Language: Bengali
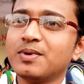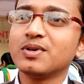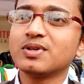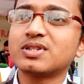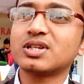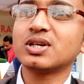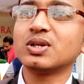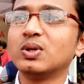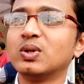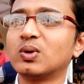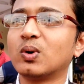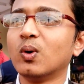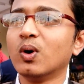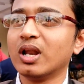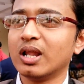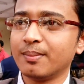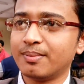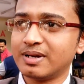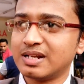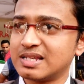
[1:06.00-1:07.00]
হচ্ছে গোল
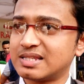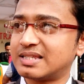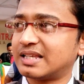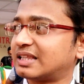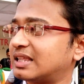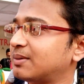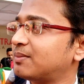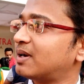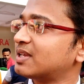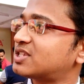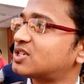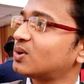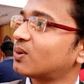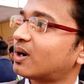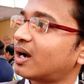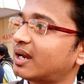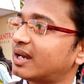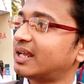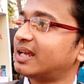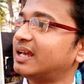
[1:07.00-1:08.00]
লেভেলেন্স দেখতে পাচ্ছি
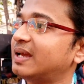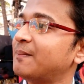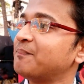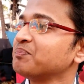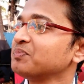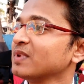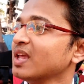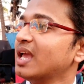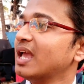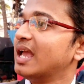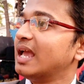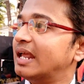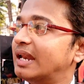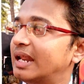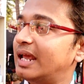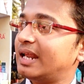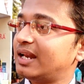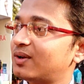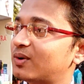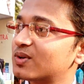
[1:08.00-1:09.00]
ওখানে
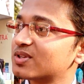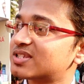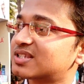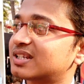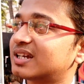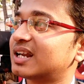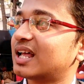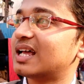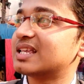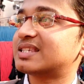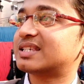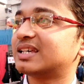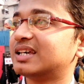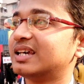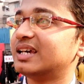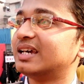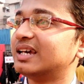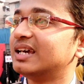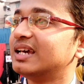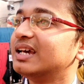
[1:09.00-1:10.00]
রেড রোস্টার আছে
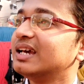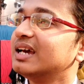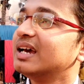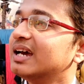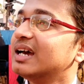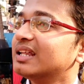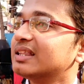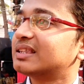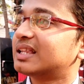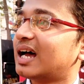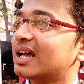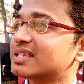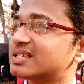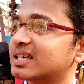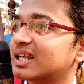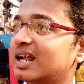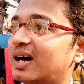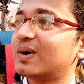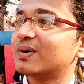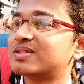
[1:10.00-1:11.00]

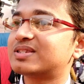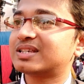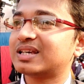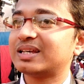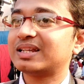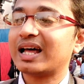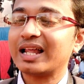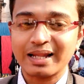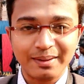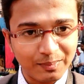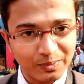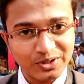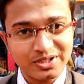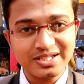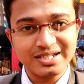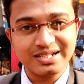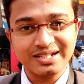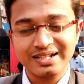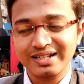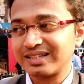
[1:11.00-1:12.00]
তাছাড়া হচ্ছে দাদাপতি
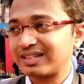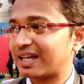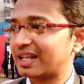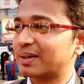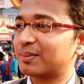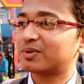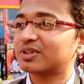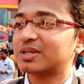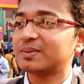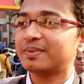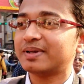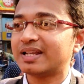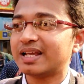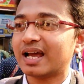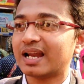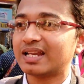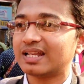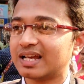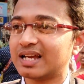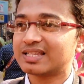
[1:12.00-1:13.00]
দাদাপতি
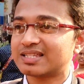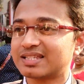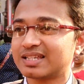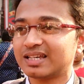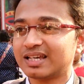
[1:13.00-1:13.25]
বিরিয়ানি আছে